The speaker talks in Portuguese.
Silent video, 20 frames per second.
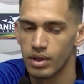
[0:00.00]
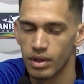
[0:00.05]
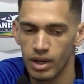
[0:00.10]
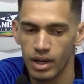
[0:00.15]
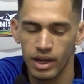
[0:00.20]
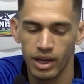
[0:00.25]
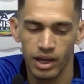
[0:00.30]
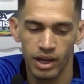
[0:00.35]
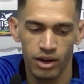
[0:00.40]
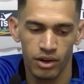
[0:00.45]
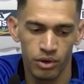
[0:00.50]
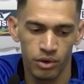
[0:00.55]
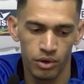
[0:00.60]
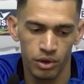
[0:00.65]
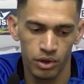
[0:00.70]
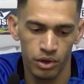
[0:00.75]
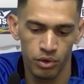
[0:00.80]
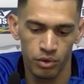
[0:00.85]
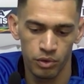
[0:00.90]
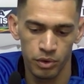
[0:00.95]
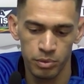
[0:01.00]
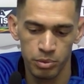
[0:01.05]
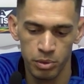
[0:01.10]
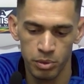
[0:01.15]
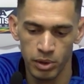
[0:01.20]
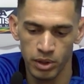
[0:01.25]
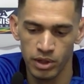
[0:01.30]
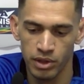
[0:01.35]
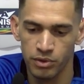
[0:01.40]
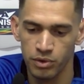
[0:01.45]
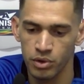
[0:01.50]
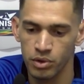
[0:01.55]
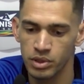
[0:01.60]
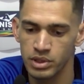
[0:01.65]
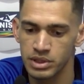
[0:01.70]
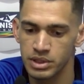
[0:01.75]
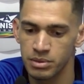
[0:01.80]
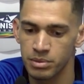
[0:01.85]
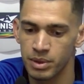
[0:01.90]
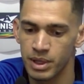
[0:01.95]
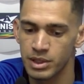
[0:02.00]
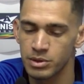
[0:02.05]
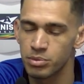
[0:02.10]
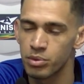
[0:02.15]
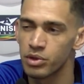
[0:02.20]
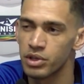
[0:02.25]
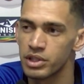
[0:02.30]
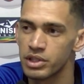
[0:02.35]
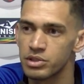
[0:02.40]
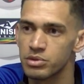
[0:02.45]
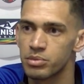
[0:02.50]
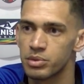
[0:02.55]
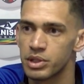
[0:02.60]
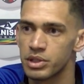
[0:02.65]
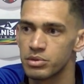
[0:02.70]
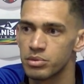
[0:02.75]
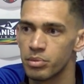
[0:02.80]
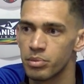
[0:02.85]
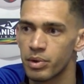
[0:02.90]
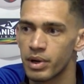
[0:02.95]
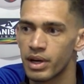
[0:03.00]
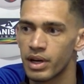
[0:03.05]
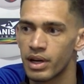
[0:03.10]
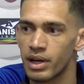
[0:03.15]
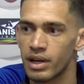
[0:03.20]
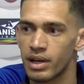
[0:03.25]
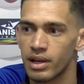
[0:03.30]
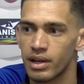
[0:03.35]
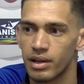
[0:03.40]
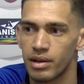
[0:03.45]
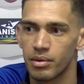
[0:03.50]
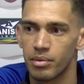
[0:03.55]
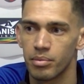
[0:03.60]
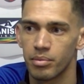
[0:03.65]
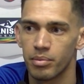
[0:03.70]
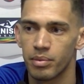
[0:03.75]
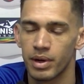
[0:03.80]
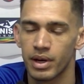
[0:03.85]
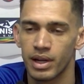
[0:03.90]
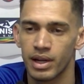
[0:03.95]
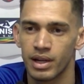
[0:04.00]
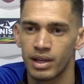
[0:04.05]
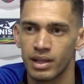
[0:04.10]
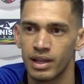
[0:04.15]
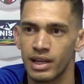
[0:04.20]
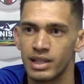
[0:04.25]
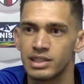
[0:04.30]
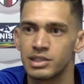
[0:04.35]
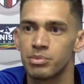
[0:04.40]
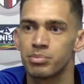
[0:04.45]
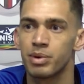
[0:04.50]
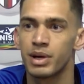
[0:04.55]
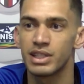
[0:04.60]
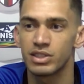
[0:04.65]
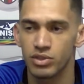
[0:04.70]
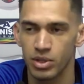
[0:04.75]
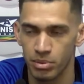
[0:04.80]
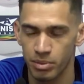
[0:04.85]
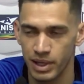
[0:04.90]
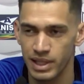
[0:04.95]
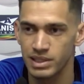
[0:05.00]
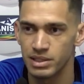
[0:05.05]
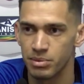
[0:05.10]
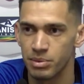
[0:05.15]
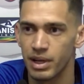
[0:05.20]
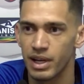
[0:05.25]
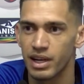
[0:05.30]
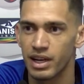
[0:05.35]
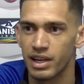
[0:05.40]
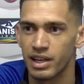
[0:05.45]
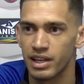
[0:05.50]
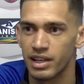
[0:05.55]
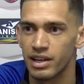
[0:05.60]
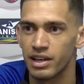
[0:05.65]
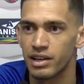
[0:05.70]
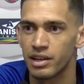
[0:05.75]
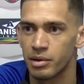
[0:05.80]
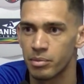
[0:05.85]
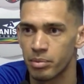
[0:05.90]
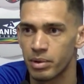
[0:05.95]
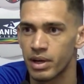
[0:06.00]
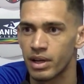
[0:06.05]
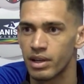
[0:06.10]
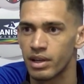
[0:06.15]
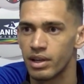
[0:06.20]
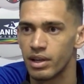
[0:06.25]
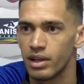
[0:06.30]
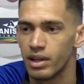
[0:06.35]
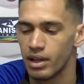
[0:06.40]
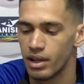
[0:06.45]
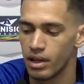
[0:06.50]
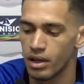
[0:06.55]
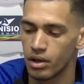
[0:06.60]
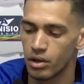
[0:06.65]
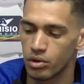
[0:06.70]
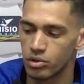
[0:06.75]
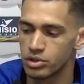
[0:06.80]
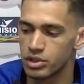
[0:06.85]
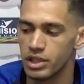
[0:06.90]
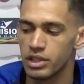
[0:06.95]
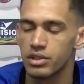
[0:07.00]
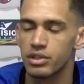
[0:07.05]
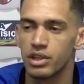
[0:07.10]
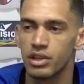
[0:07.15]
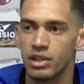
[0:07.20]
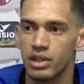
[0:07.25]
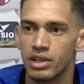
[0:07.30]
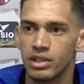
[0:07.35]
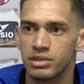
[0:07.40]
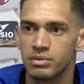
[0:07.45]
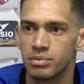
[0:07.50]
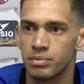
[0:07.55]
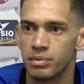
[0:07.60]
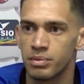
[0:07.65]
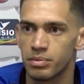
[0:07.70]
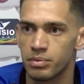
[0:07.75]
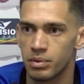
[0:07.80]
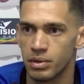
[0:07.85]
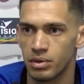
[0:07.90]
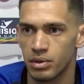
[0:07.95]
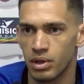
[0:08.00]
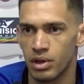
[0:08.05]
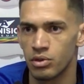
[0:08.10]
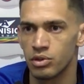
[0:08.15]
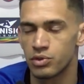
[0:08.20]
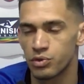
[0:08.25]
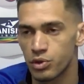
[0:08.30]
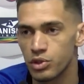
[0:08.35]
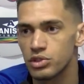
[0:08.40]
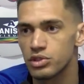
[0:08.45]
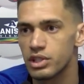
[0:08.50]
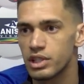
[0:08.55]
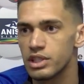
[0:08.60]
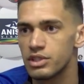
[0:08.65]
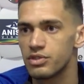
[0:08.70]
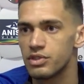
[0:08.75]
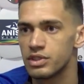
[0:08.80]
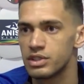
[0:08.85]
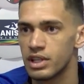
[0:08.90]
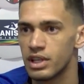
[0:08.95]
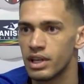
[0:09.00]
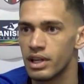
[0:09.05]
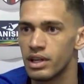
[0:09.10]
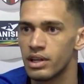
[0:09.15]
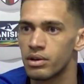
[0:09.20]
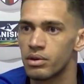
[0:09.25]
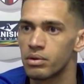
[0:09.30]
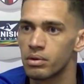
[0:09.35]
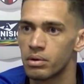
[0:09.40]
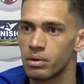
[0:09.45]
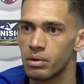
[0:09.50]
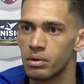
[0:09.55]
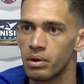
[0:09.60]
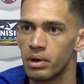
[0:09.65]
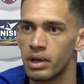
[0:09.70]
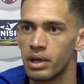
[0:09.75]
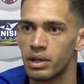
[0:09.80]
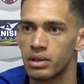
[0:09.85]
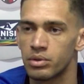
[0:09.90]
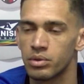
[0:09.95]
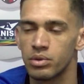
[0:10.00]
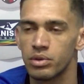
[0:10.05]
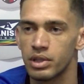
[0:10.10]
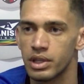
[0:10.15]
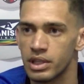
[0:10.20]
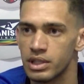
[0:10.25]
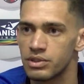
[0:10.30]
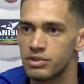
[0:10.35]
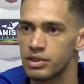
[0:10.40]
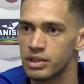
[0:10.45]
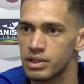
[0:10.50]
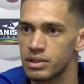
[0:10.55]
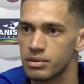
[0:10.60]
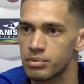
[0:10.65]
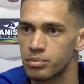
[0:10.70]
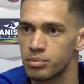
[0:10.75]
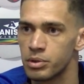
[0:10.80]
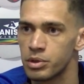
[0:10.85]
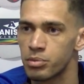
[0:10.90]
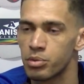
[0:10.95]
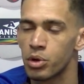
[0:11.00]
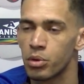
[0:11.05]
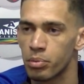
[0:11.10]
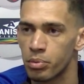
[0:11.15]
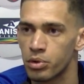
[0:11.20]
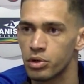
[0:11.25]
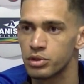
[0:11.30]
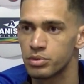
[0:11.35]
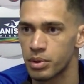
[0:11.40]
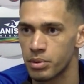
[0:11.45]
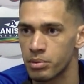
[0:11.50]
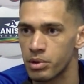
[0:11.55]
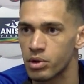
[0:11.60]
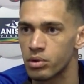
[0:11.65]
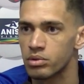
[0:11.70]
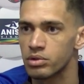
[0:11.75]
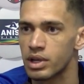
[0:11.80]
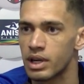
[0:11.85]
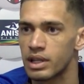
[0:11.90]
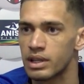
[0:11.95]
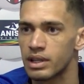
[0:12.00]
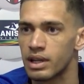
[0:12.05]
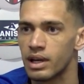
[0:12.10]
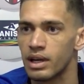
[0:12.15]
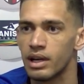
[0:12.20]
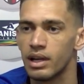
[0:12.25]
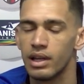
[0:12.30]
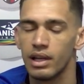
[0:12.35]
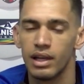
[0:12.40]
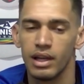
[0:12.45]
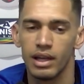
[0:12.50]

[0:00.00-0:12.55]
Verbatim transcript: É, eu, eu vim pro Botafogo assim mais por isso mesmo, para para dar esse passo a mais da minha carreira, né, para o jeito que eles o esforço que eles fizeram, é, tudo que eles me propôs para me contratar